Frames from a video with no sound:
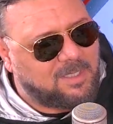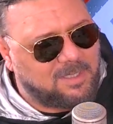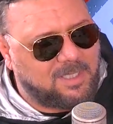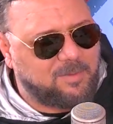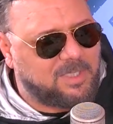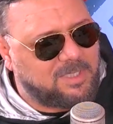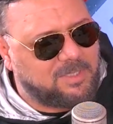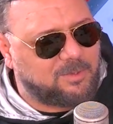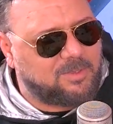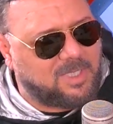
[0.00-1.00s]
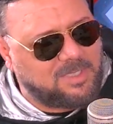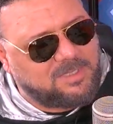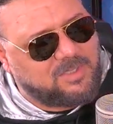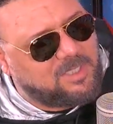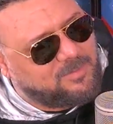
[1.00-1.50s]
قلبي خذيته
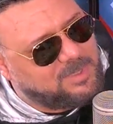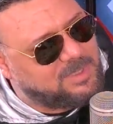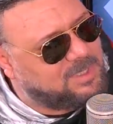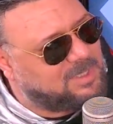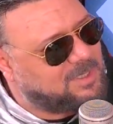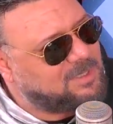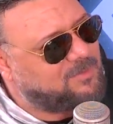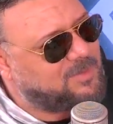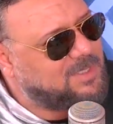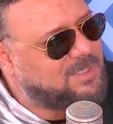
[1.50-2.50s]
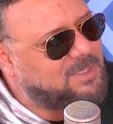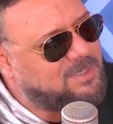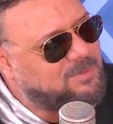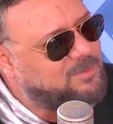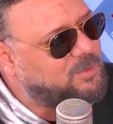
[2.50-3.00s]
عندي جايك في الليل ويبقى اقوى
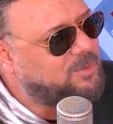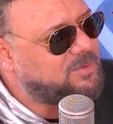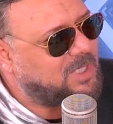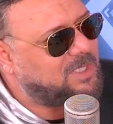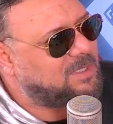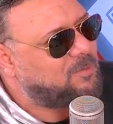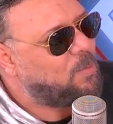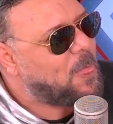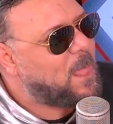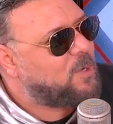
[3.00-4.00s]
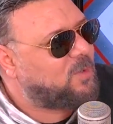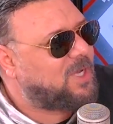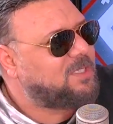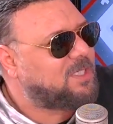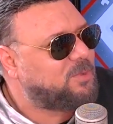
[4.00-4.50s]
ويبقى اقوى ويبقى اقوى
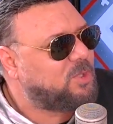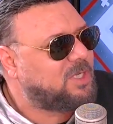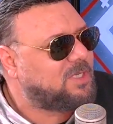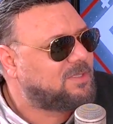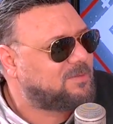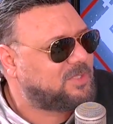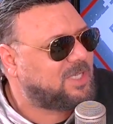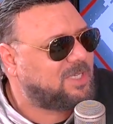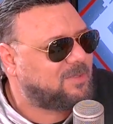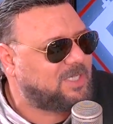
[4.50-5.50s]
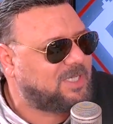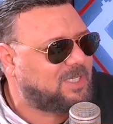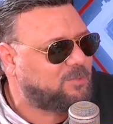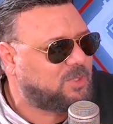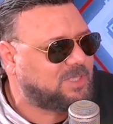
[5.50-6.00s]
وعندنا ربوخ ان شاء الله اغنيه
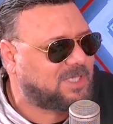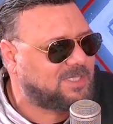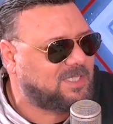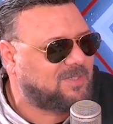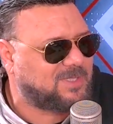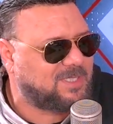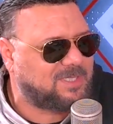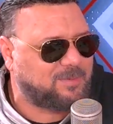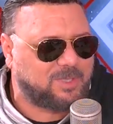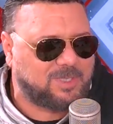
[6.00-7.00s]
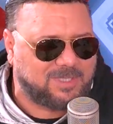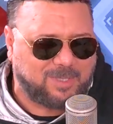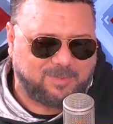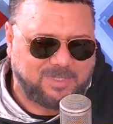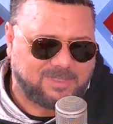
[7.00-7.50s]
ربوخ تاع سيف زاد بقدره
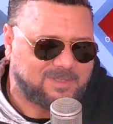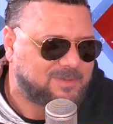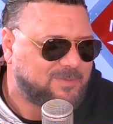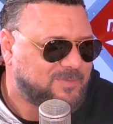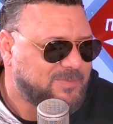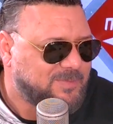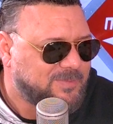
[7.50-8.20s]
ربي ويبقى اقوى